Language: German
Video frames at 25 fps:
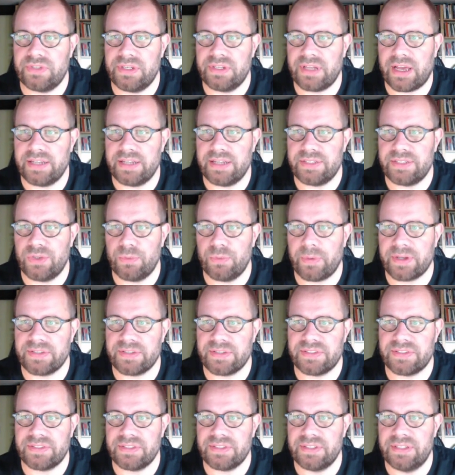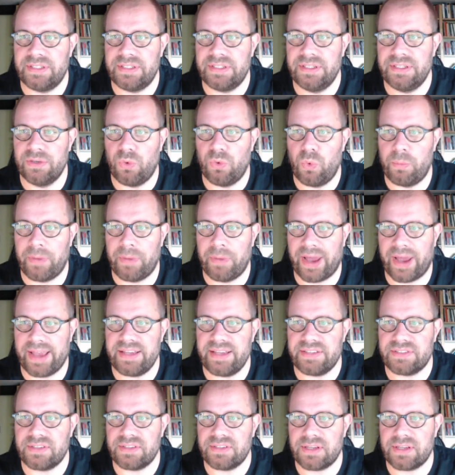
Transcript: Den erreicht ihr übrigens hier oben rechts.